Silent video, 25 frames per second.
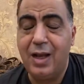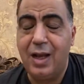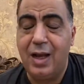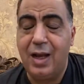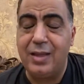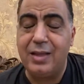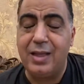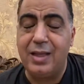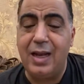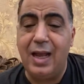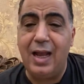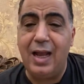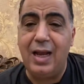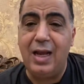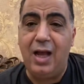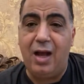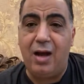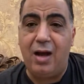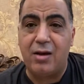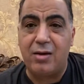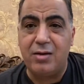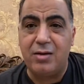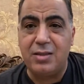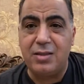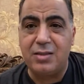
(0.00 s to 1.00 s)
ان الاهلي
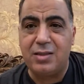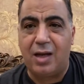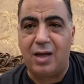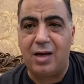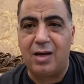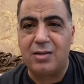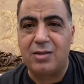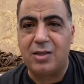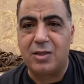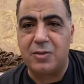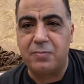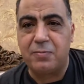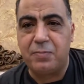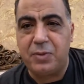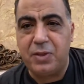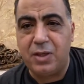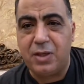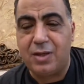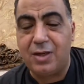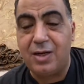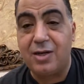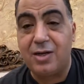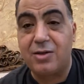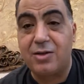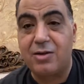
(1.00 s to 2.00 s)
حريص على
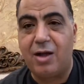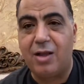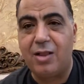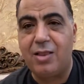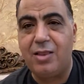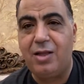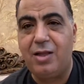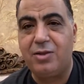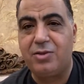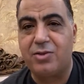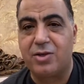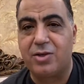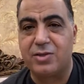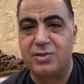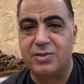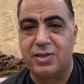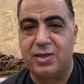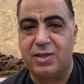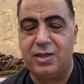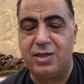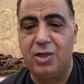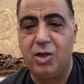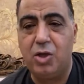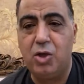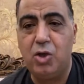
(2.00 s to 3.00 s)
تطبيق الاجراءات
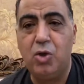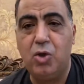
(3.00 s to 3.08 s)
الاحترازيه